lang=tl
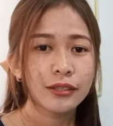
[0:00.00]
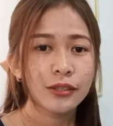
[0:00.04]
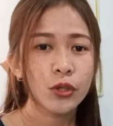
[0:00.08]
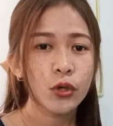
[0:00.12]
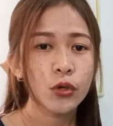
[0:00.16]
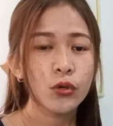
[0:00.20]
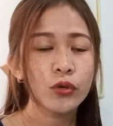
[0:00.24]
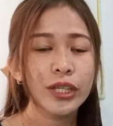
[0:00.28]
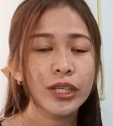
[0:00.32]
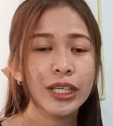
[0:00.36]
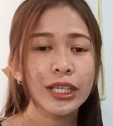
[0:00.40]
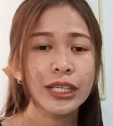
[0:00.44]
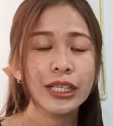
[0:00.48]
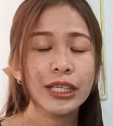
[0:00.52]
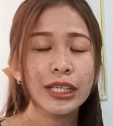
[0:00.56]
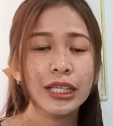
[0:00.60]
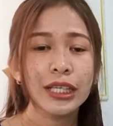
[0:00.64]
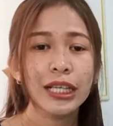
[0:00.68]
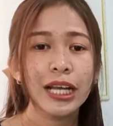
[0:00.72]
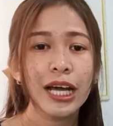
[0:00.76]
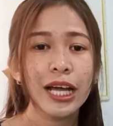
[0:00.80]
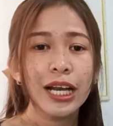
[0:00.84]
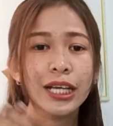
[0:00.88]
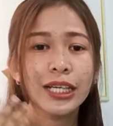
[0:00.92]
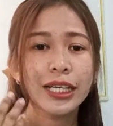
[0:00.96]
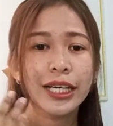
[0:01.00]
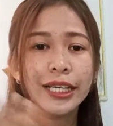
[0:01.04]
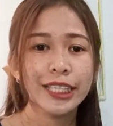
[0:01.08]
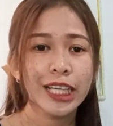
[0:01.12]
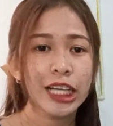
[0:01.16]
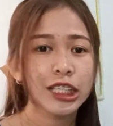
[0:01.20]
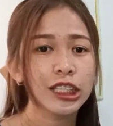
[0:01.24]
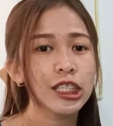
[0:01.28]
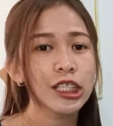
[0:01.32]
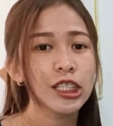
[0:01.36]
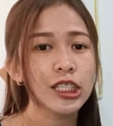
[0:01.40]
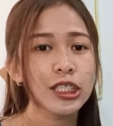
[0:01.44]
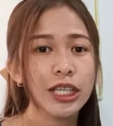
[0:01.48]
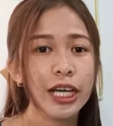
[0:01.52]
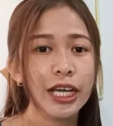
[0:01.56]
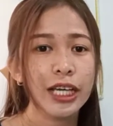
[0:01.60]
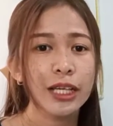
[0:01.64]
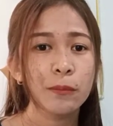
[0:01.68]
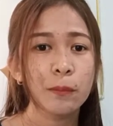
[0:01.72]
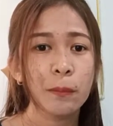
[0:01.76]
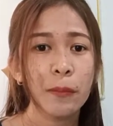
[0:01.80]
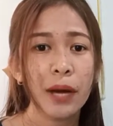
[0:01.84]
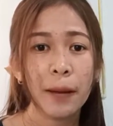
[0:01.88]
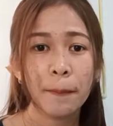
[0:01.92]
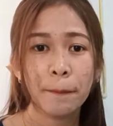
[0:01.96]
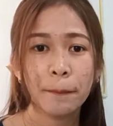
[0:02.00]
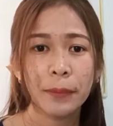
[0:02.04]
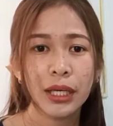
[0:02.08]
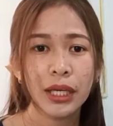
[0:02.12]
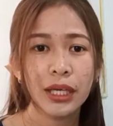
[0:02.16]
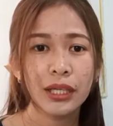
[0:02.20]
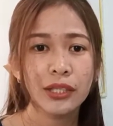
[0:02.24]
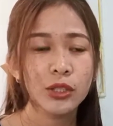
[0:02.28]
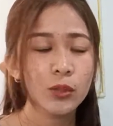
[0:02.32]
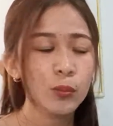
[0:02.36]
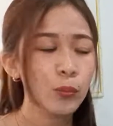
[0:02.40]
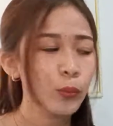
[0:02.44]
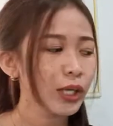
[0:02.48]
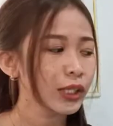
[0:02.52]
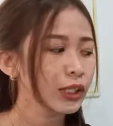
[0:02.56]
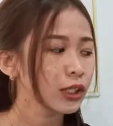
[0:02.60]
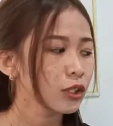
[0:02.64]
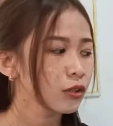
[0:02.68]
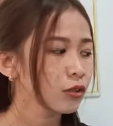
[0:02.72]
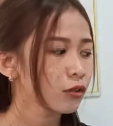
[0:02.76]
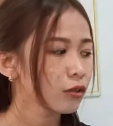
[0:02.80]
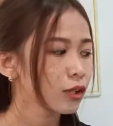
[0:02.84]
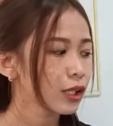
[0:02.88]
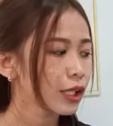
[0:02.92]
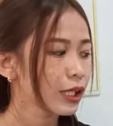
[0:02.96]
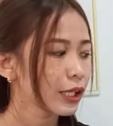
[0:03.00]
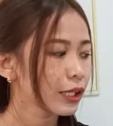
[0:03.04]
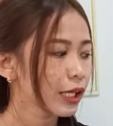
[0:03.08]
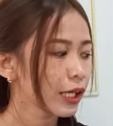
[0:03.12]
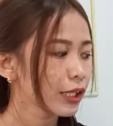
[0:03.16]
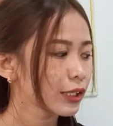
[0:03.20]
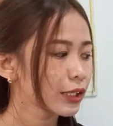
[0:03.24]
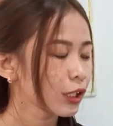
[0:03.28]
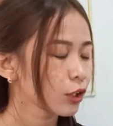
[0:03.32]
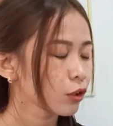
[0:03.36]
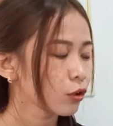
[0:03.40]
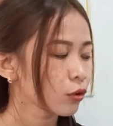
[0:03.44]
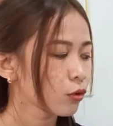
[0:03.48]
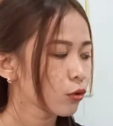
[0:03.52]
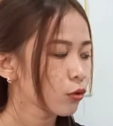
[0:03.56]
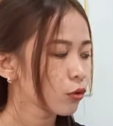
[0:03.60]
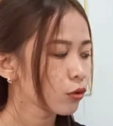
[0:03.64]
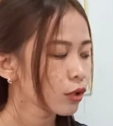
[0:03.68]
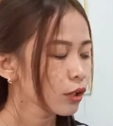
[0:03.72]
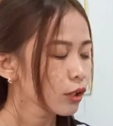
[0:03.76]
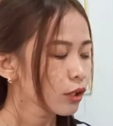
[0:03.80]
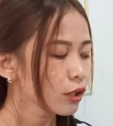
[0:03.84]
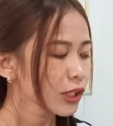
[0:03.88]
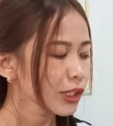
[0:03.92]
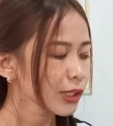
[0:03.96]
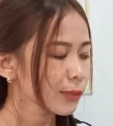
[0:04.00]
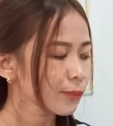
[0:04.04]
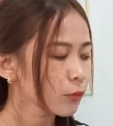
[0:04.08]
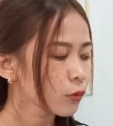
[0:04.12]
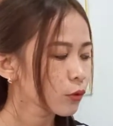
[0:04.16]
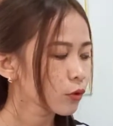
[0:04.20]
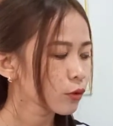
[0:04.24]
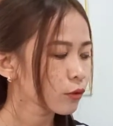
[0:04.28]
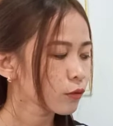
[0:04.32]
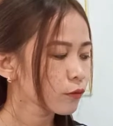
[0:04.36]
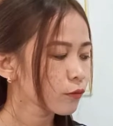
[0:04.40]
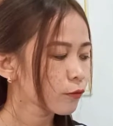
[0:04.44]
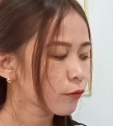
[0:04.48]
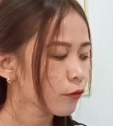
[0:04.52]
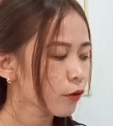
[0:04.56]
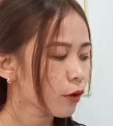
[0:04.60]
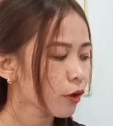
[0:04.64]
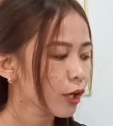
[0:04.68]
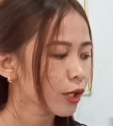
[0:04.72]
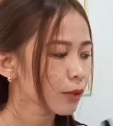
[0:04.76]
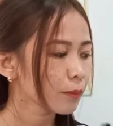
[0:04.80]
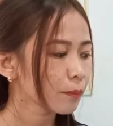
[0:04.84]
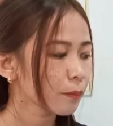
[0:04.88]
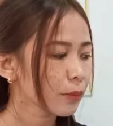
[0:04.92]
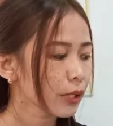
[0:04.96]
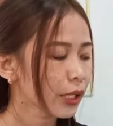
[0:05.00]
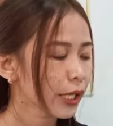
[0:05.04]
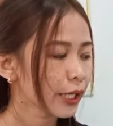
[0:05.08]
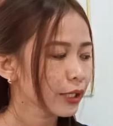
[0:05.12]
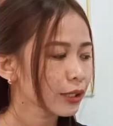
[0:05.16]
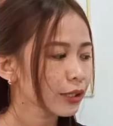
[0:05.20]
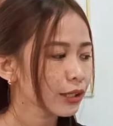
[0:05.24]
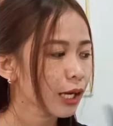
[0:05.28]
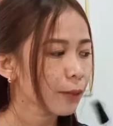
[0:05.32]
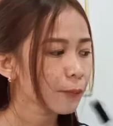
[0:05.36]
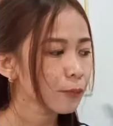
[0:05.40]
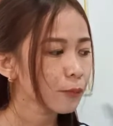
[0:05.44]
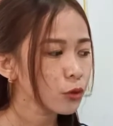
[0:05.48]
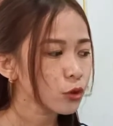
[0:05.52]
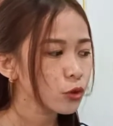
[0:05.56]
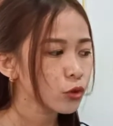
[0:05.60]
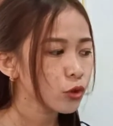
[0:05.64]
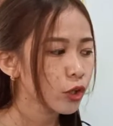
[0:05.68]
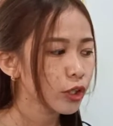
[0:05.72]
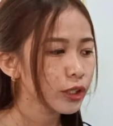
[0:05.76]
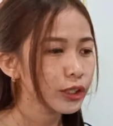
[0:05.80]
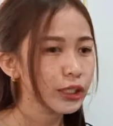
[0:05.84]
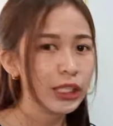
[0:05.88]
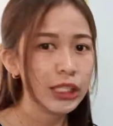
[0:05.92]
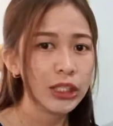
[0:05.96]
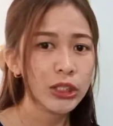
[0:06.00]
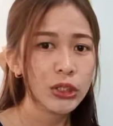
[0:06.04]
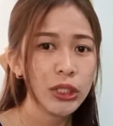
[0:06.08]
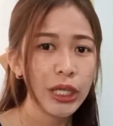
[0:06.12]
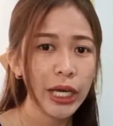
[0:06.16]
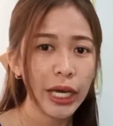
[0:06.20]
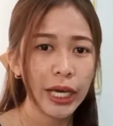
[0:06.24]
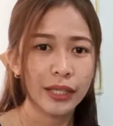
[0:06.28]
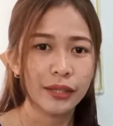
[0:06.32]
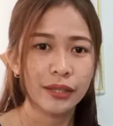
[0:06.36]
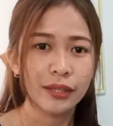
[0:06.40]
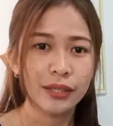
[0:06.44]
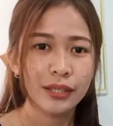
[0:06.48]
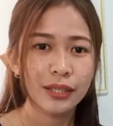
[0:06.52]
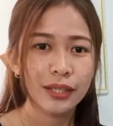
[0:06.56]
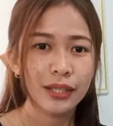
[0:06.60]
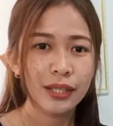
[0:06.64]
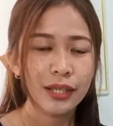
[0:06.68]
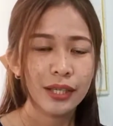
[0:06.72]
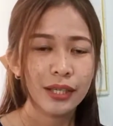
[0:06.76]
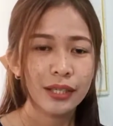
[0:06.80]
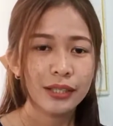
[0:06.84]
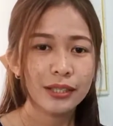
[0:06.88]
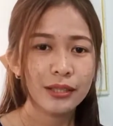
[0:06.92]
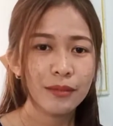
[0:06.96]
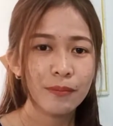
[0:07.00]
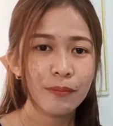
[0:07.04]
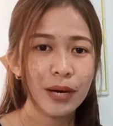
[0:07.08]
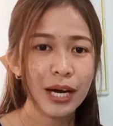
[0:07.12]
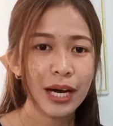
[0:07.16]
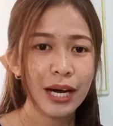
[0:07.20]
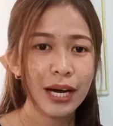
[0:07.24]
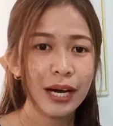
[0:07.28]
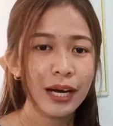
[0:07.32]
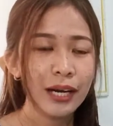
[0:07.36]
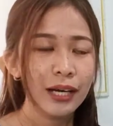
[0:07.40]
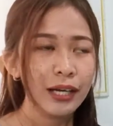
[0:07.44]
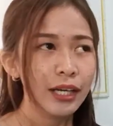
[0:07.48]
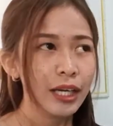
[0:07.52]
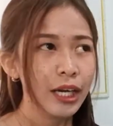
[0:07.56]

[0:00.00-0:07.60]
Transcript: So, kung ilalagay natin siya in mappings, pwede niyong ilagay dito yung spoon, fork, plate, tapos doon, kitchen. ba? Diba?